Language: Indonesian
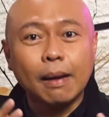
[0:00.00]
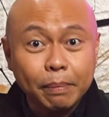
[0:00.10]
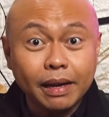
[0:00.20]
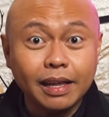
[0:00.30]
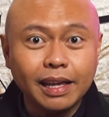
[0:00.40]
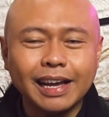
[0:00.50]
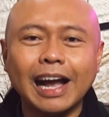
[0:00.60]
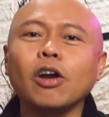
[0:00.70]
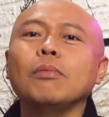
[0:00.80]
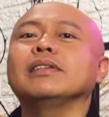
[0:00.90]
Tapi nih
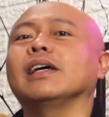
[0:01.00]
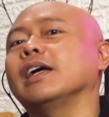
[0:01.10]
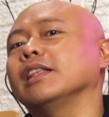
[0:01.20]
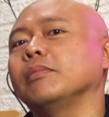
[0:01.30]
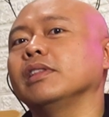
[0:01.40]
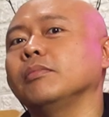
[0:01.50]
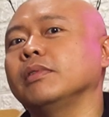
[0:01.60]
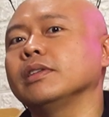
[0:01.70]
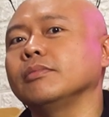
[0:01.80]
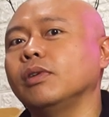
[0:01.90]
kalau misalkan
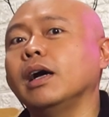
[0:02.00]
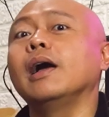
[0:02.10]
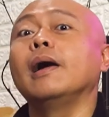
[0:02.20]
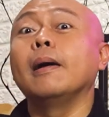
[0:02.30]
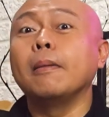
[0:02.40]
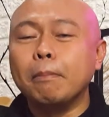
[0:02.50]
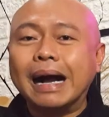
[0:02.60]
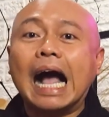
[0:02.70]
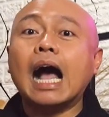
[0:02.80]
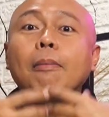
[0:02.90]
teman-teman semua
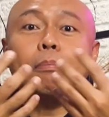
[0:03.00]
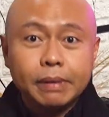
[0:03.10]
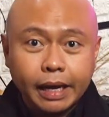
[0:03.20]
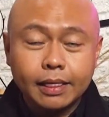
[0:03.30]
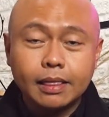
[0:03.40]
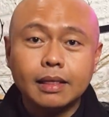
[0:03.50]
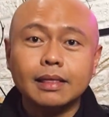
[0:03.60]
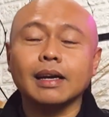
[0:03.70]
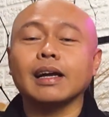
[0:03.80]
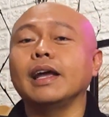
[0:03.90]
mengupdate
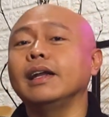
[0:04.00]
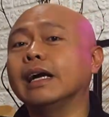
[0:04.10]
terkait